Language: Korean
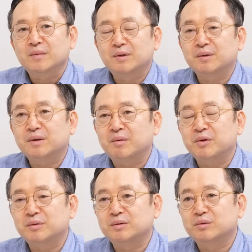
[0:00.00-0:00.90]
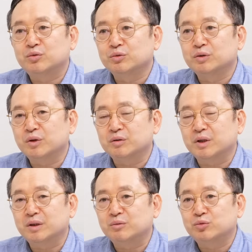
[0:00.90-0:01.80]
그렇다면 중국
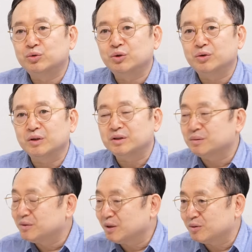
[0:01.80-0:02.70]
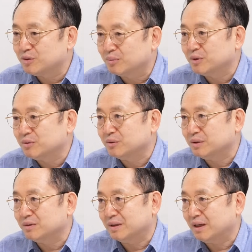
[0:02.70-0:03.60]
경제가 좀 구조적인 침체기로
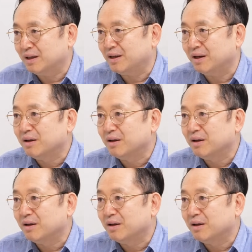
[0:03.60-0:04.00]
접어들고 있는데